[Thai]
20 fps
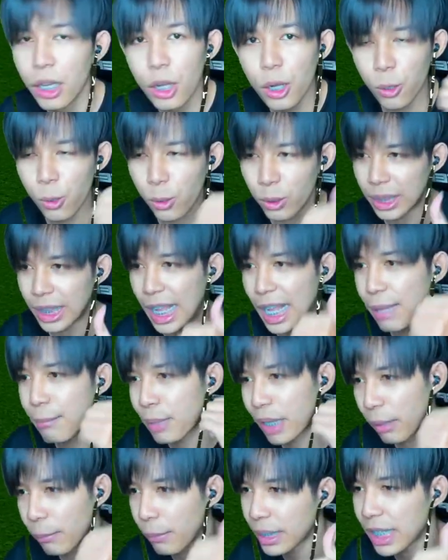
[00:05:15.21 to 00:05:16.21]
กดไลค์
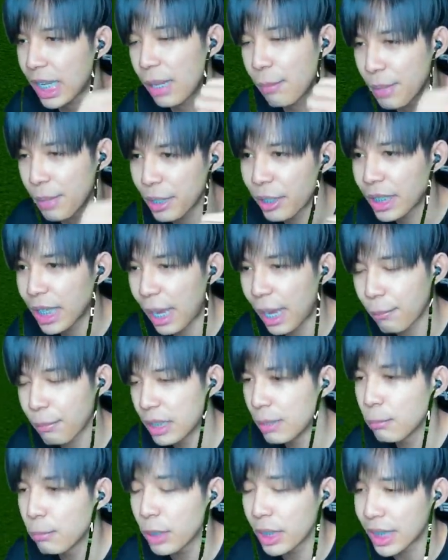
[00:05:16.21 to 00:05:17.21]
เป็นกำลังใจให้พี่แล้วนะครับอย่า
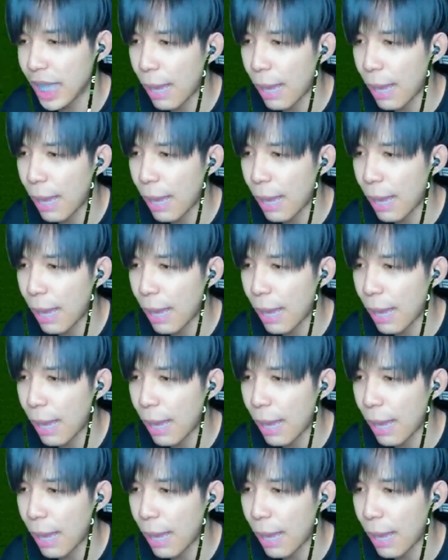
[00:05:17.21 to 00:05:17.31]
ลืมติดตาม